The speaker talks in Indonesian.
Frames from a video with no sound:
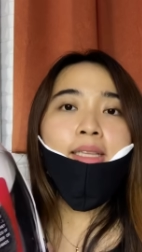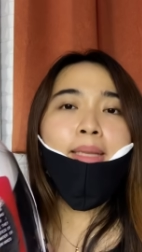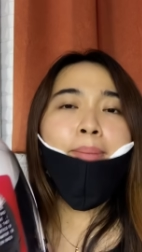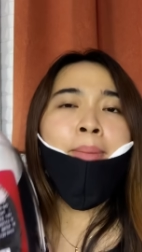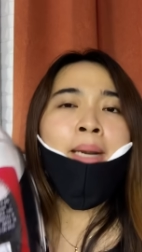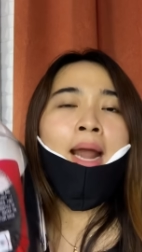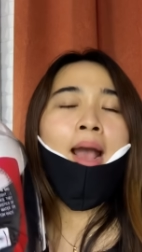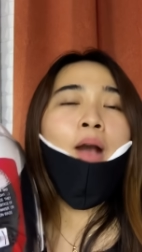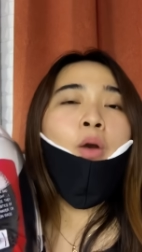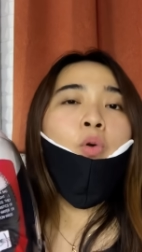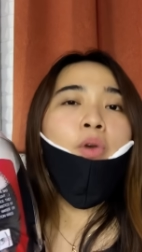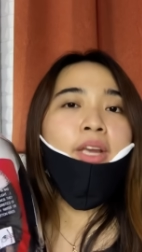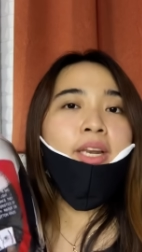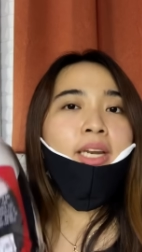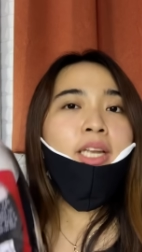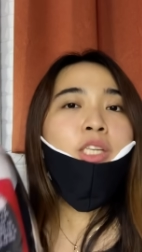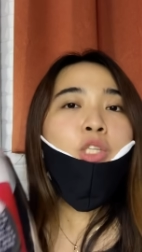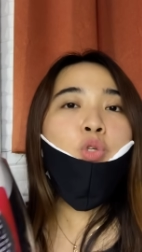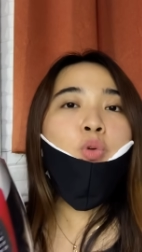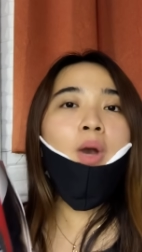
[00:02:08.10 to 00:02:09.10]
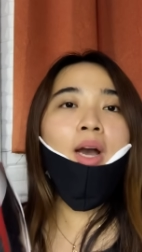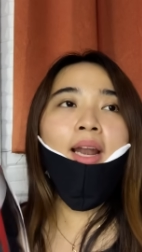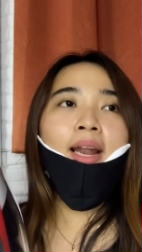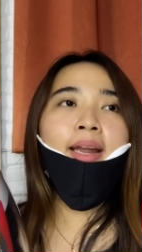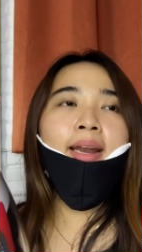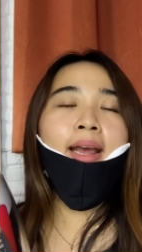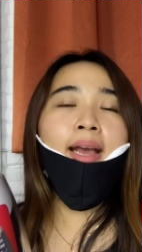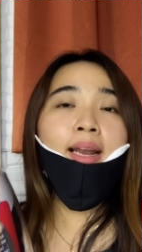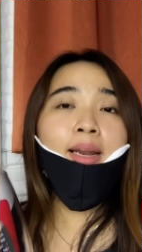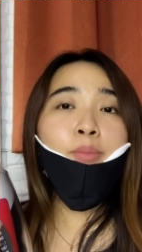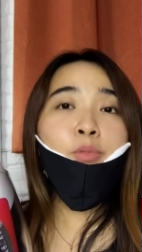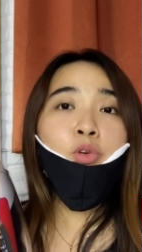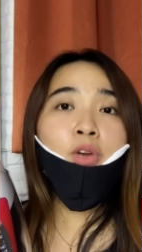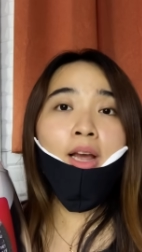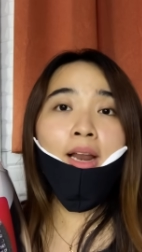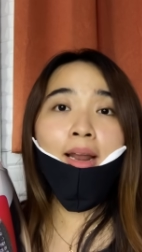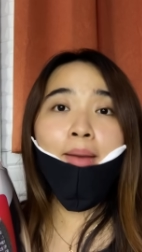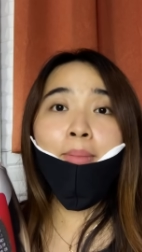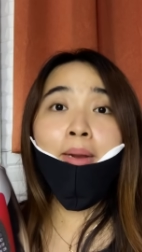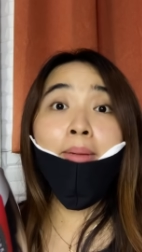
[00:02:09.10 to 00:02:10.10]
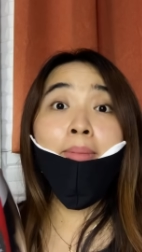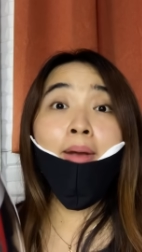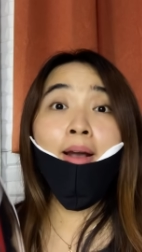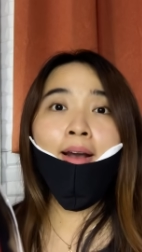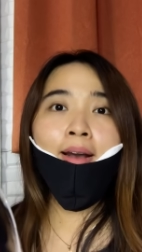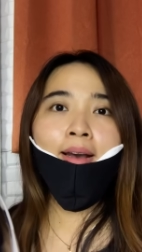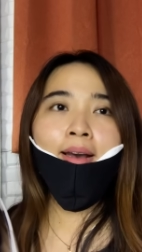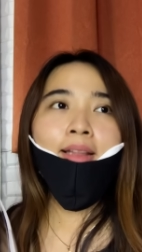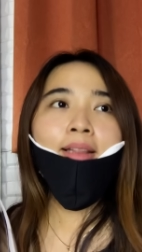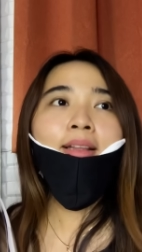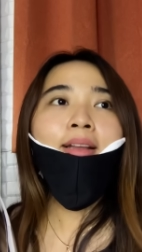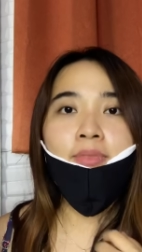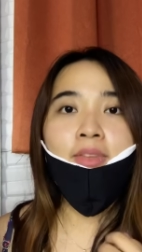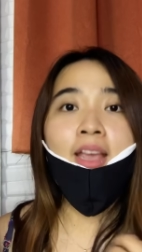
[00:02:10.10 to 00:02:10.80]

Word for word: Teman aku ini jualan helm udah lama banget.